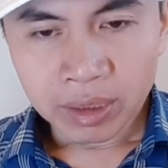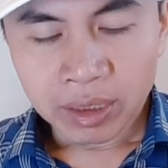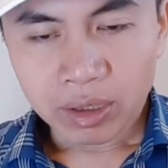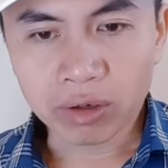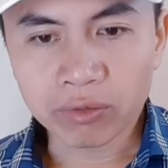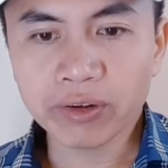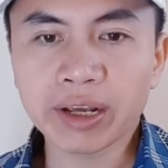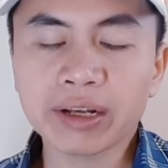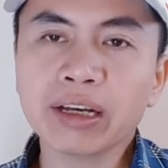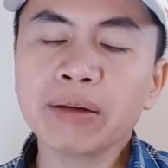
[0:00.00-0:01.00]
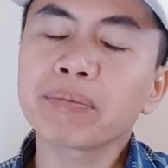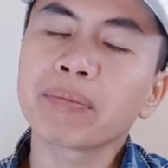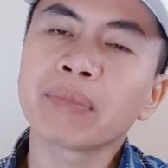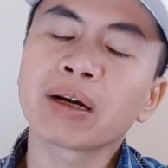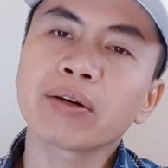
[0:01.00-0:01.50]
còn về cái
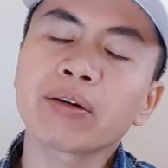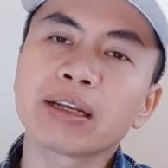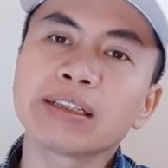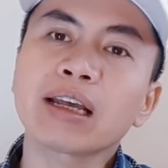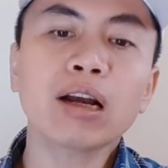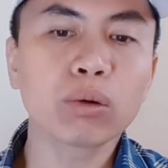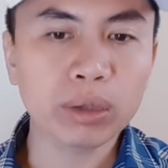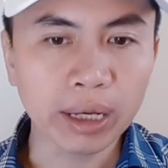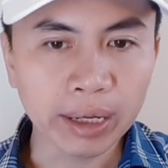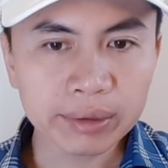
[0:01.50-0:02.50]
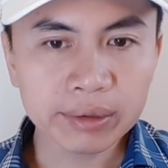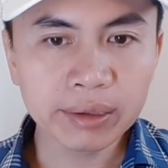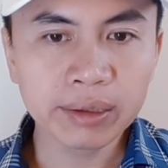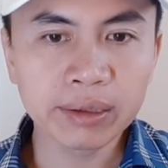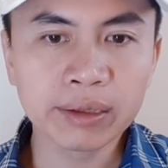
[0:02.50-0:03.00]
mà tôi gọi là giá đất cụ thể
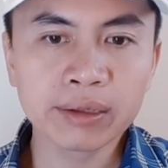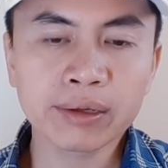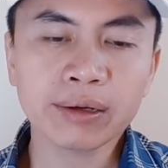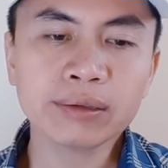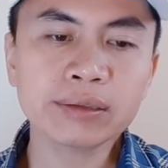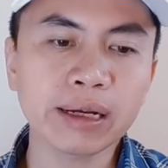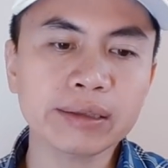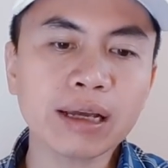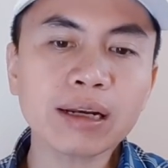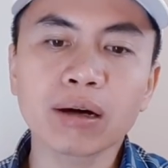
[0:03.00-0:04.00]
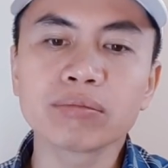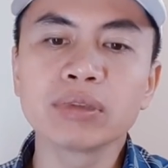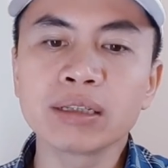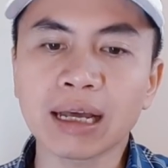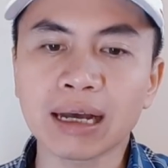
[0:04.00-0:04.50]
thì nó sẽ tác động
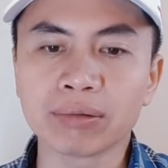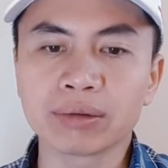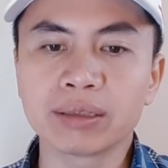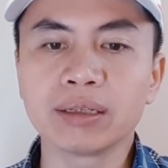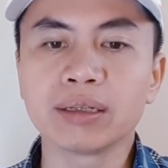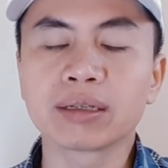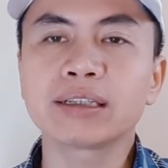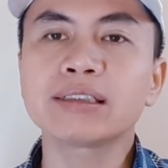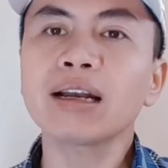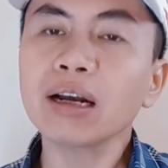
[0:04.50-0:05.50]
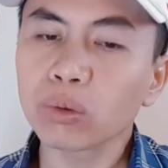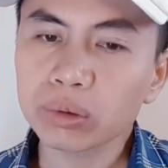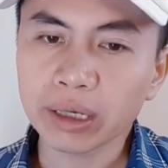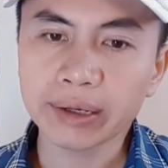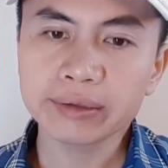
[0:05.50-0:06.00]
như thế nào thì cái giá đất cụ
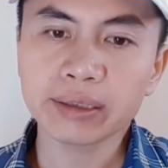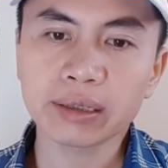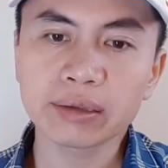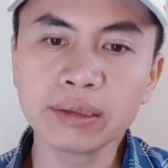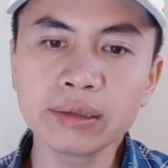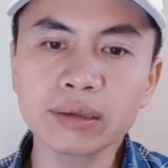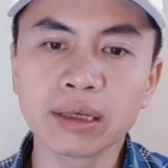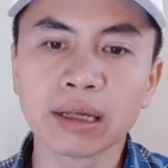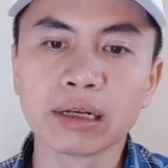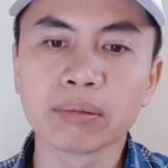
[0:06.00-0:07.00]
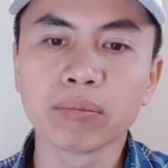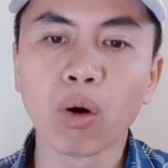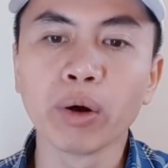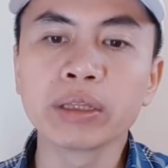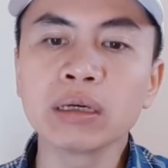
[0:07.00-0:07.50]
thể sẽ tính tiền
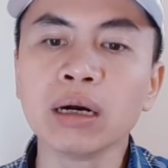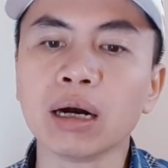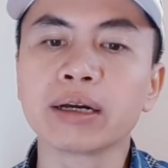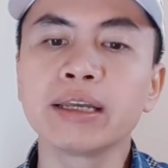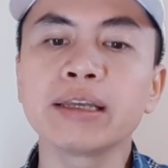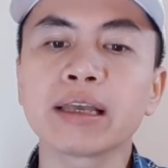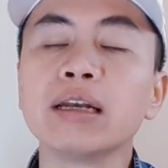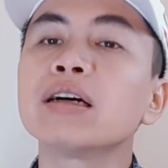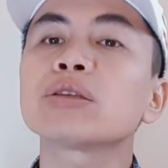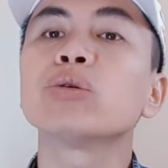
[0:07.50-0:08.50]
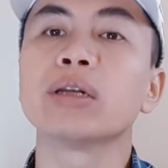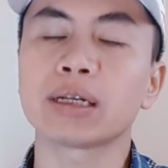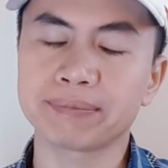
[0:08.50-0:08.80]
bồi thường khi nhà nước thu hồi đất